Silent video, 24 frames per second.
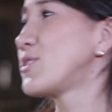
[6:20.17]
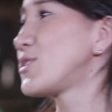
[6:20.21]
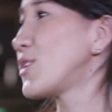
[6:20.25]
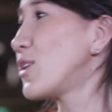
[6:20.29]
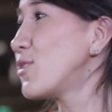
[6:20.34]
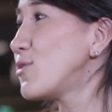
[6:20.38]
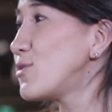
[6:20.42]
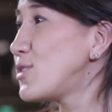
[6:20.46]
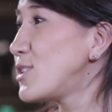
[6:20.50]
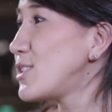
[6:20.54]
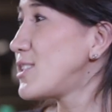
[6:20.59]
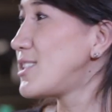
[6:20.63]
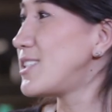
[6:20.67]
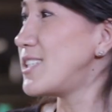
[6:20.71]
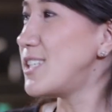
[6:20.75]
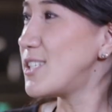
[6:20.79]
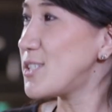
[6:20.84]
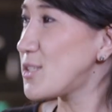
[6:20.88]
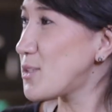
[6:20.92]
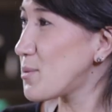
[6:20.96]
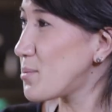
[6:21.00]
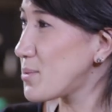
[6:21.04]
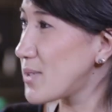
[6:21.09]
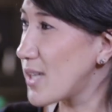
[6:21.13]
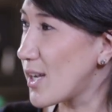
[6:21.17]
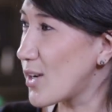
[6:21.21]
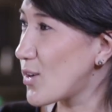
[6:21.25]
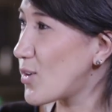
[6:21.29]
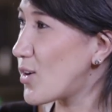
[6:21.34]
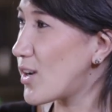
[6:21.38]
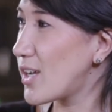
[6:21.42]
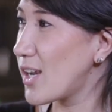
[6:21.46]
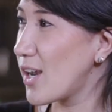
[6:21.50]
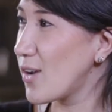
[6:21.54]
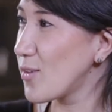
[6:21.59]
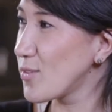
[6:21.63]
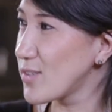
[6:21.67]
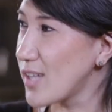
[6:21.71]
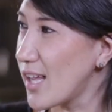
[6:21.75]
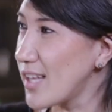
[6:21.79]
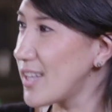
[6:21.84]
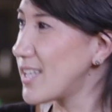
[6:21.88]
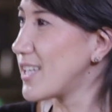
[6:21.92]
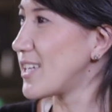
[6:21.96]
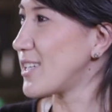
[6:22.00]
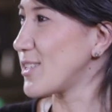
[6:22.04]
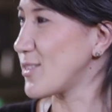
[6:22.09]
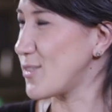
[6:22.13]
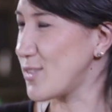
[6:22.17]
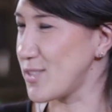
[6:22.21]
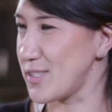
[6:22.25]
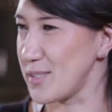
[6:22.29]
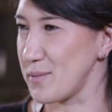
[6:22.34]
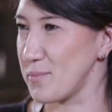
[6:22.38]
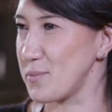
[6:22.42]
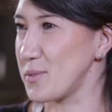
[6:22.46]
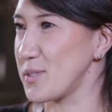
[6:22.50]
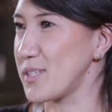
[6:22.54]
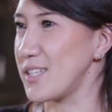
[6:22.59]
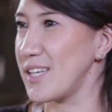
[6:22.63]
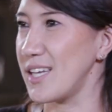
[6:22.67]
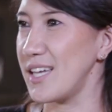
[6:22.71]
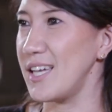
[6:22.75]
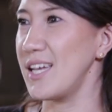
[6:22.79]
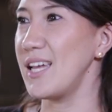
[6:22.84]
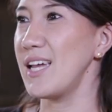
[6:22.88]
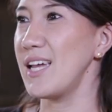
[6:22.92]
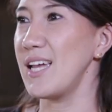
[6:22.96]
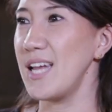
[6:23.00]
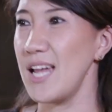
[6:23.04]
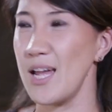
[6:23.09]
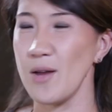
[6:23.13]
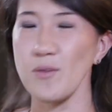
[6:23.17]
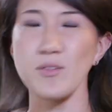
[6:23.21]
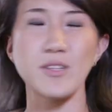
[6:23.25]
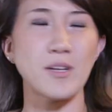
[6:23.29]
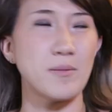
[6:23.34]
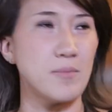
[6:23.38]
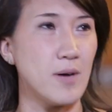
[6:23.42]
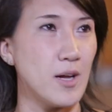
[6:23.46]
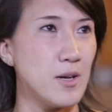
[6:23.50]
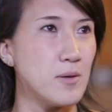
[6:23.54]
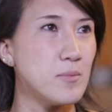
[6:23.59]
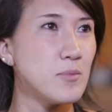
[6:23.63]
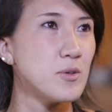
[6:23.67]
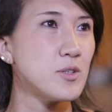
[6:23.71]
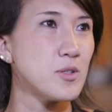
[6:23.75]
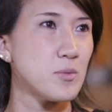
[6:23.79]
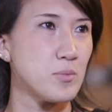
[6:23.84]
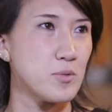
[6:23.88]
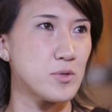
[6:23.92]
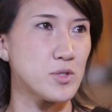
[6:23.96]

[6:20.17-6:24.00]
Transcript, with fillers: eu só não desisto porque agora não tá dando, assim, porque é um trabalho muito